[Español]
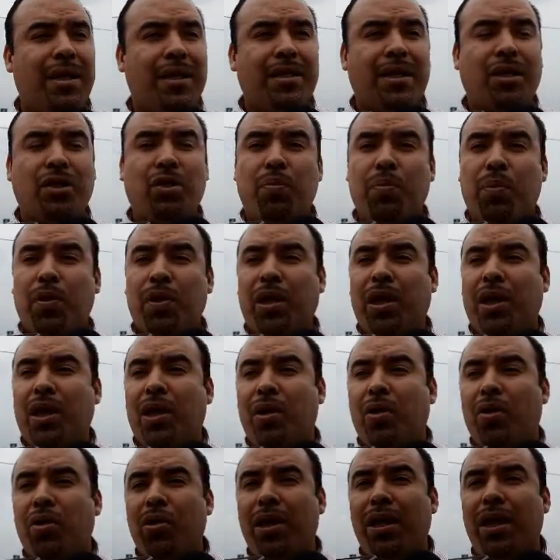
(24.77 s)
Se supone
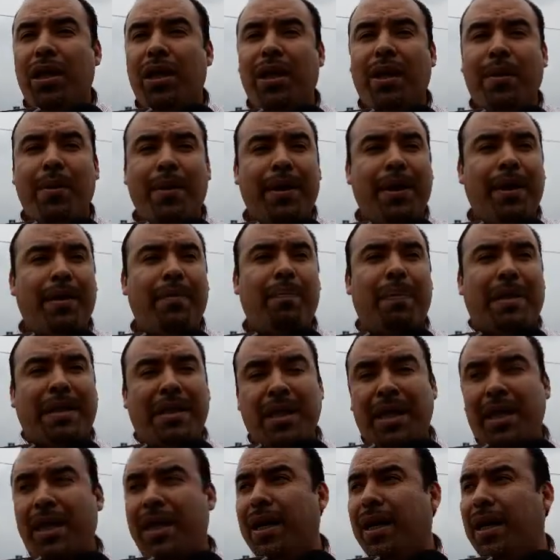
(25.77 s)
que hoy debe de
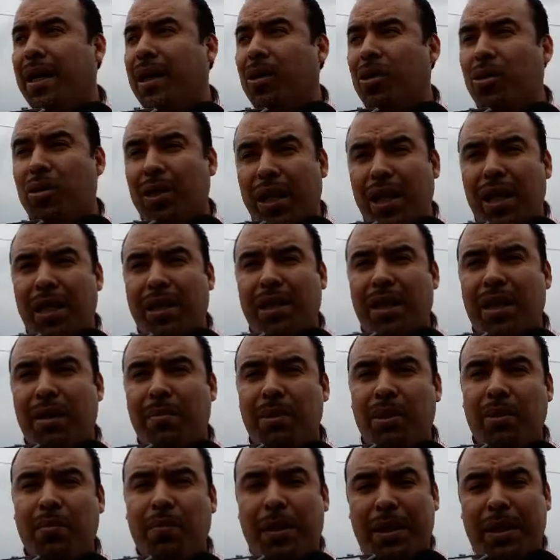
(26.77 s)
empezar a contar el término.